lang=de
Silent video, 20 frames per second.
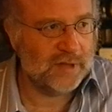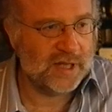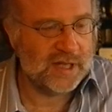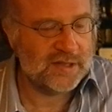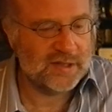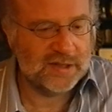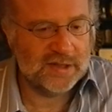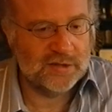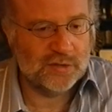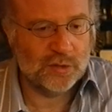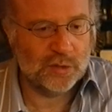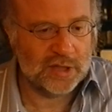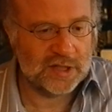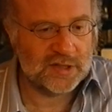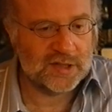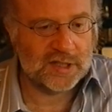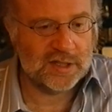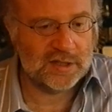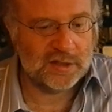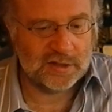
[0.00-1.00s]
war es nicht so,
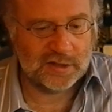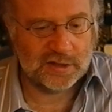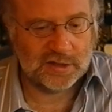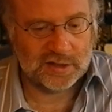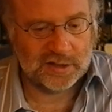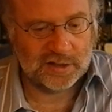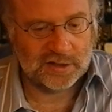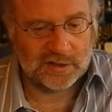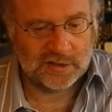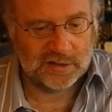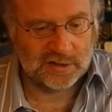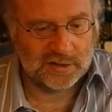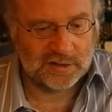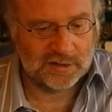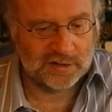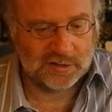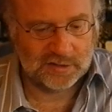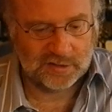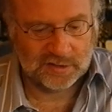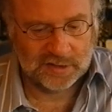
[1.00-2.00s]
dass ich
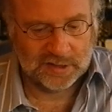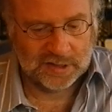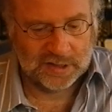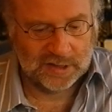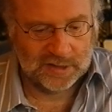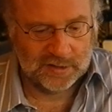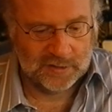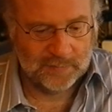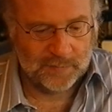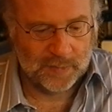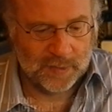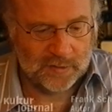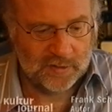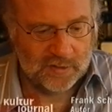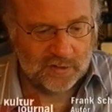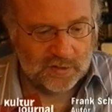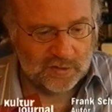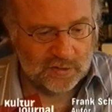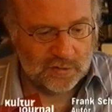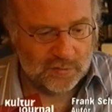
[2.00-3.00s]
äh, äh
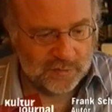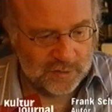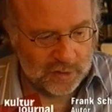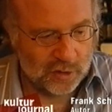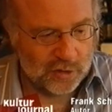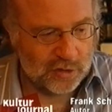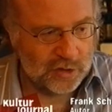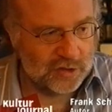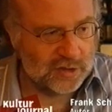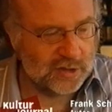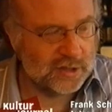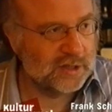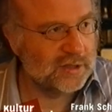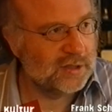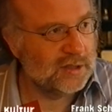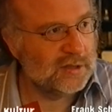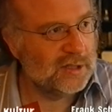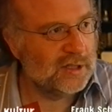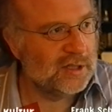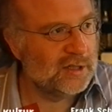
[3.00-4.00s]
so wie heute
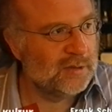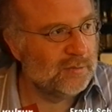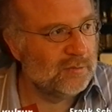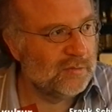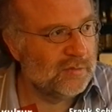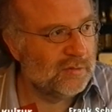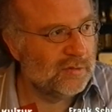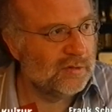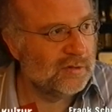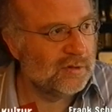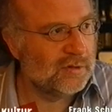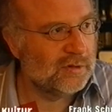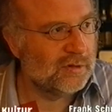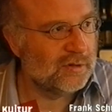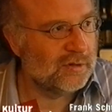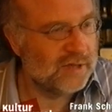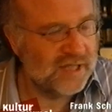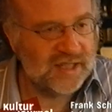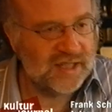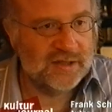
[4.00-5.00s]
ähm,
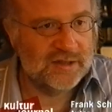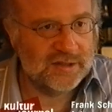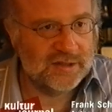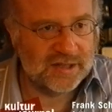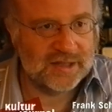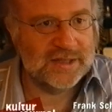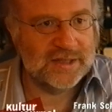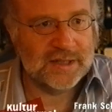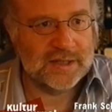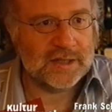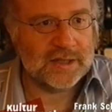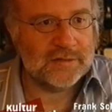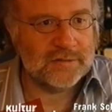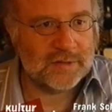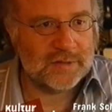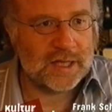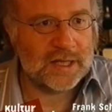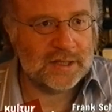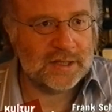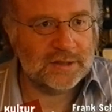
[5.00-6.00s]
nicht
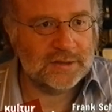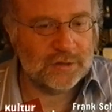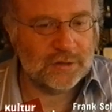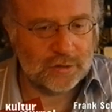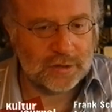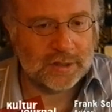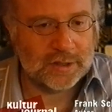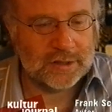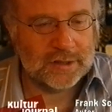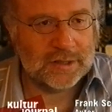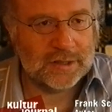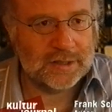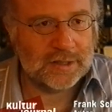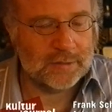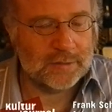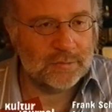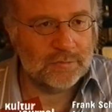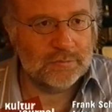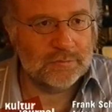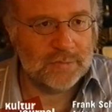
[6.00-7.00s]
Trinker war, sondern
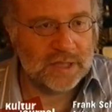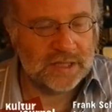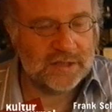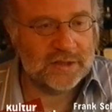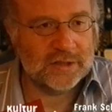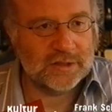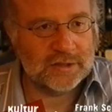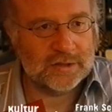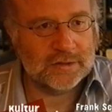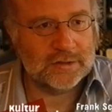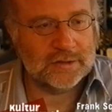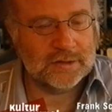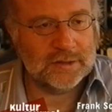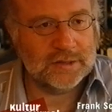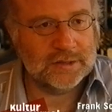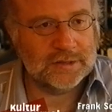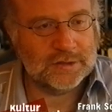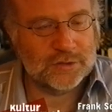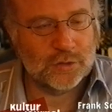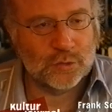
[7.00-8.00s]
ich habe mächtig
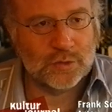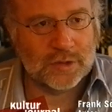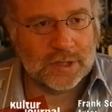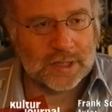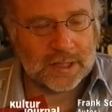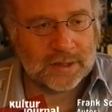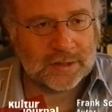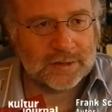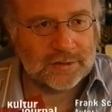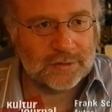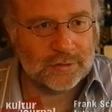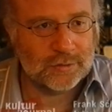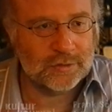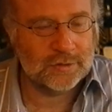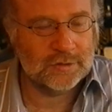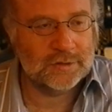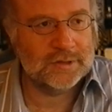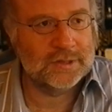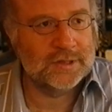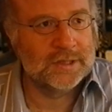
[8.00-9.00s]
äh, zugelangt
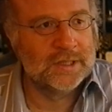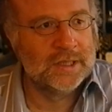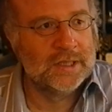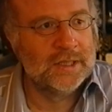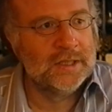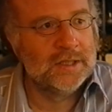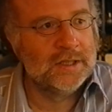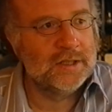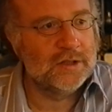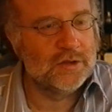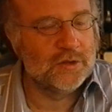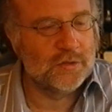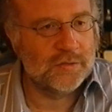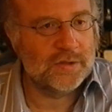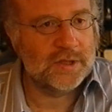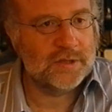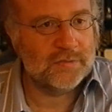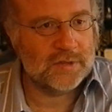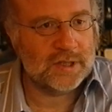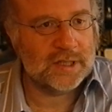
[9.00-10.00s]
und
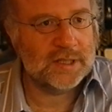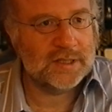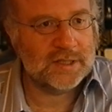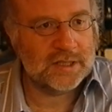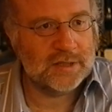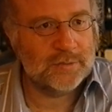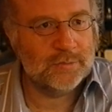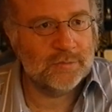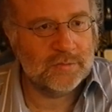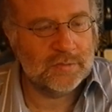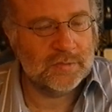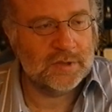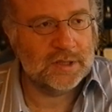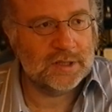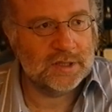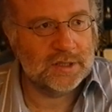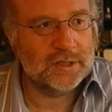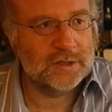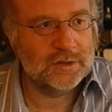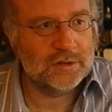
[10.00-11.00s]
insofern war das eben
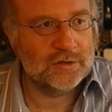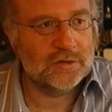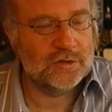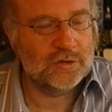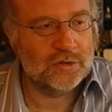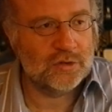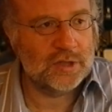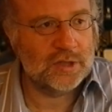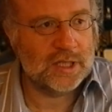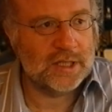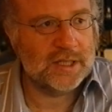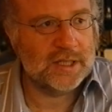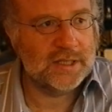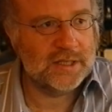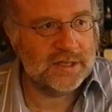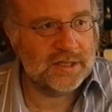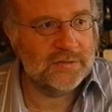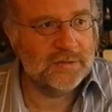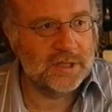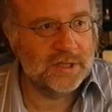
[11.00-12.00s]
äh, schon
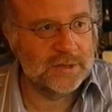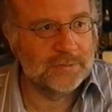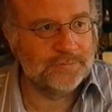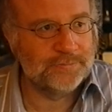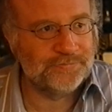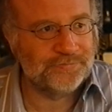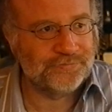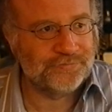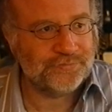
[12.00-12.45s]
allein deswegen